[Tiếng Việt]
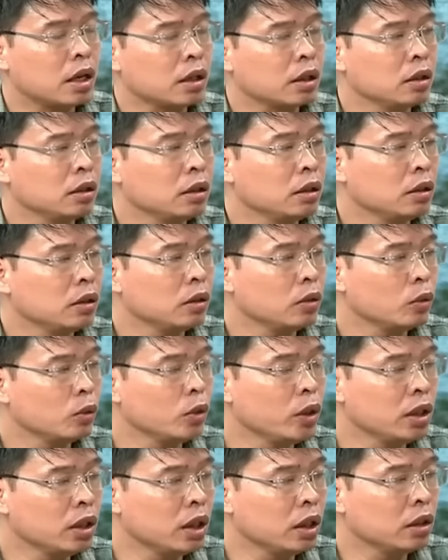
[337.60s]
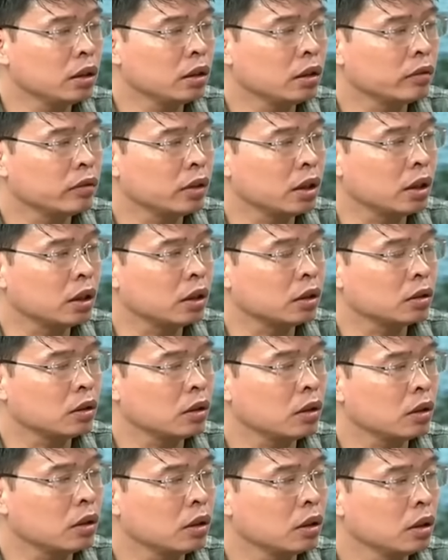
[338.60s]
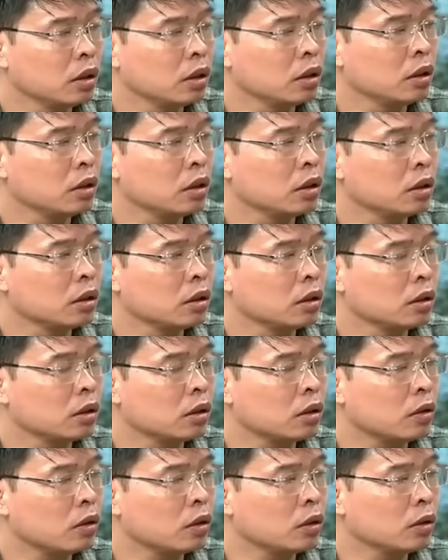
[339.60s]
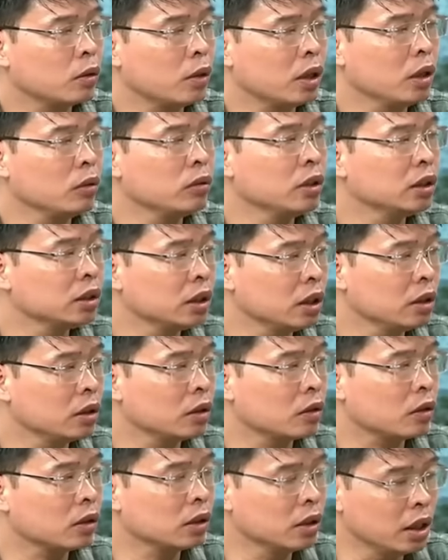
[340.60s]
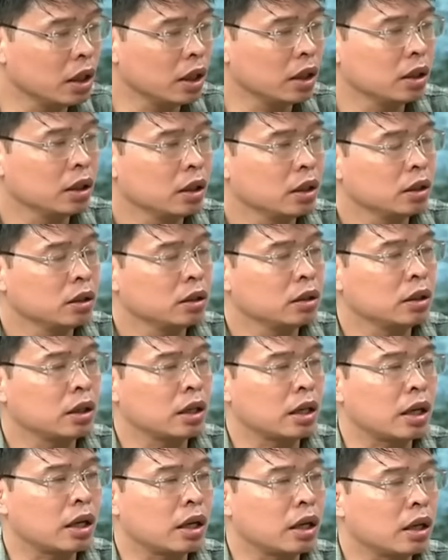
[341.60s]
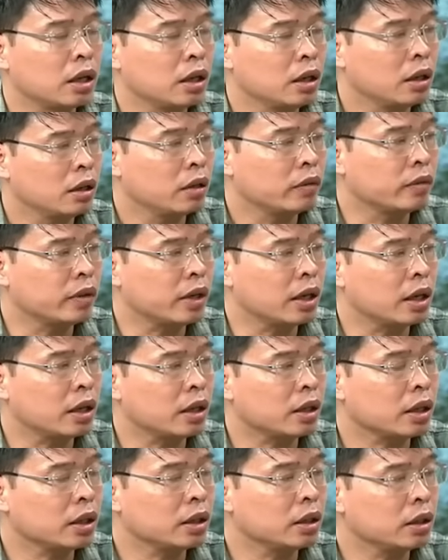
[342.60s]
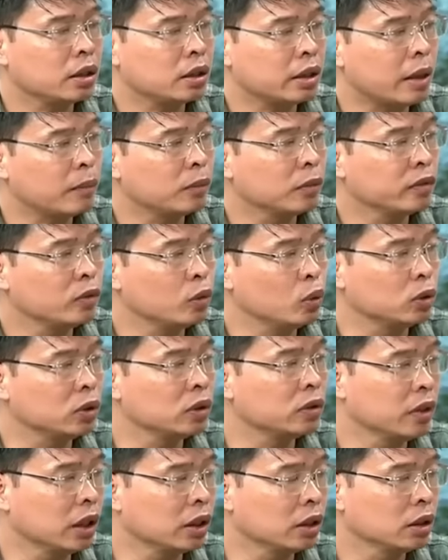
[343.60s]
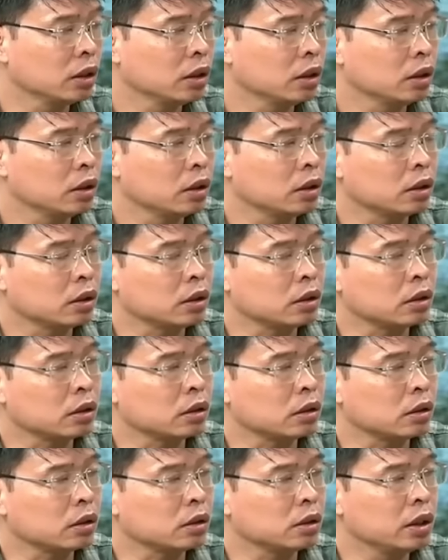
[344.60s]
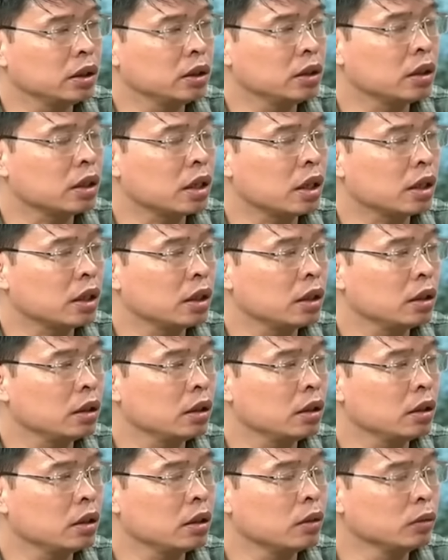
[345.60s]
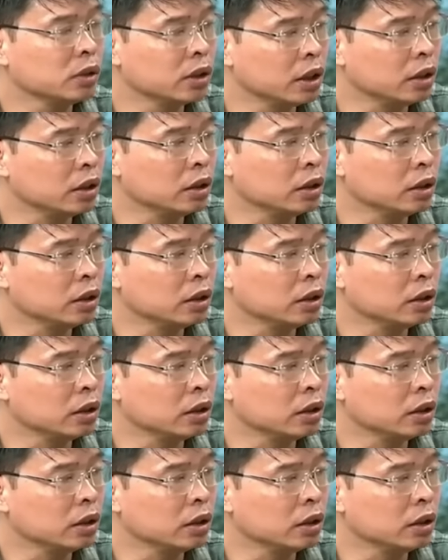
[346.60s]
cái nguyên nhân về do ờ, con hoạt động nhân sinh, con người như là phá cái thảm phủ thực vật, ờ, xây dựng các cái công trình,